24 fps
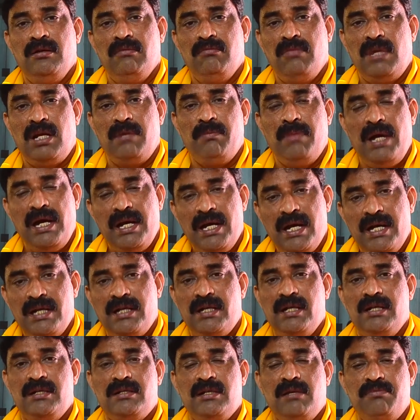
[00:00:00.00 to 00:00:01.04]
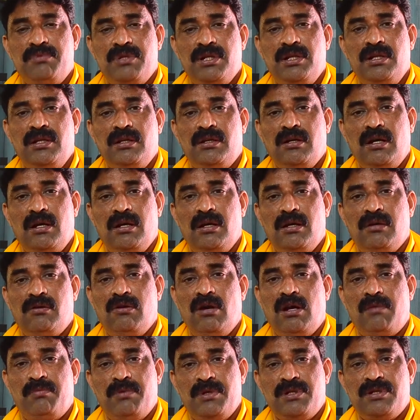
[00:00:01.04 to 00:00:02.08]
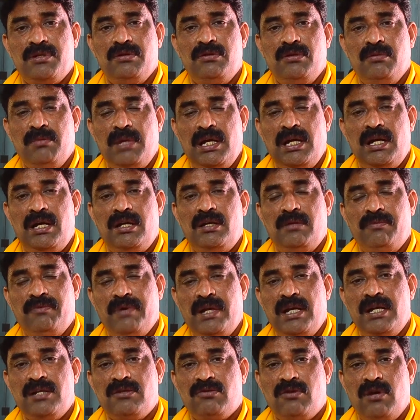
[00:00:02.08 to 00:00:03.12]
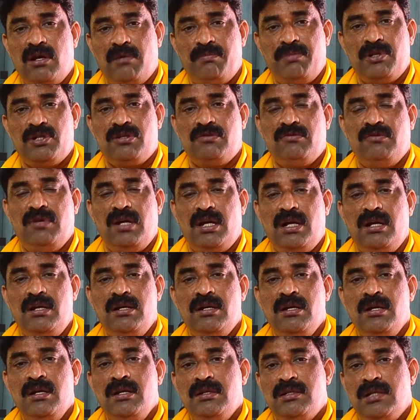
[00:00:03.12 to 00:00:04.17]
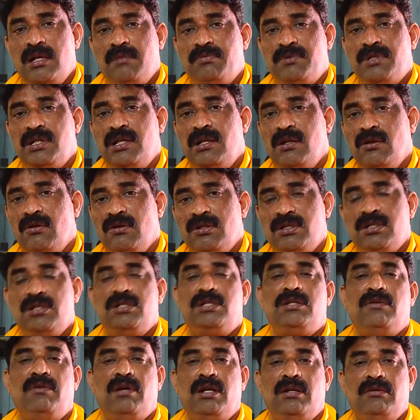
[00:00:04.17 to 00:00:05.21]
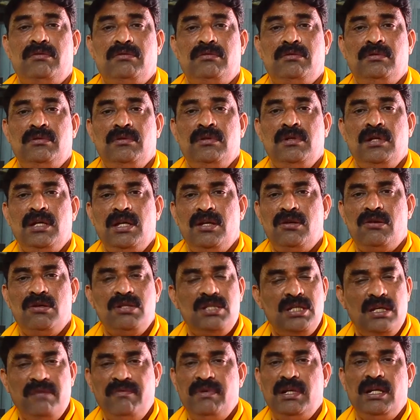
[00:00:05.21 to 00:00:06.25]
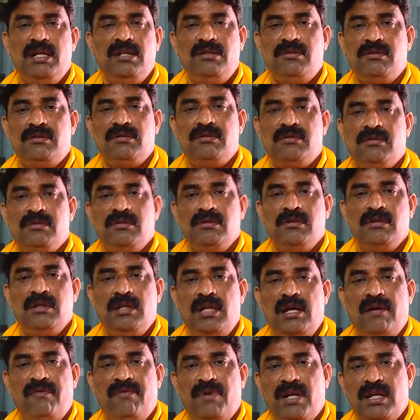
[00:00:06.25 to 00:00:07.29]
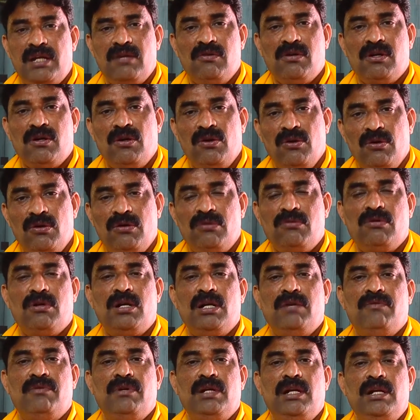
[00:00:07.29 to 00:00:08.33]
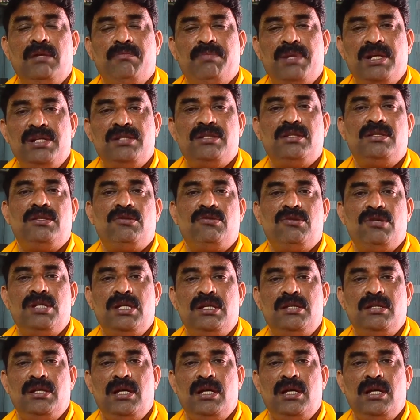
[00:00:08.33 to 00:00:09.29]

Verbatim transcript: మరి మైనార్టీ సబ్సిడీ కార్పొరేషన్ మైనార్టీ ఫైనాన్స్ కార్పొరేషన్ ద్వారా సబ్సిడీ లోన్స్ ఇచ్చేవాళ్ళం ఈరోజు ఏమీ లేదు ఎవరికి ఒక లోన్ కూడా ఇవ్వలేని పరిస్థితి ఈరోజు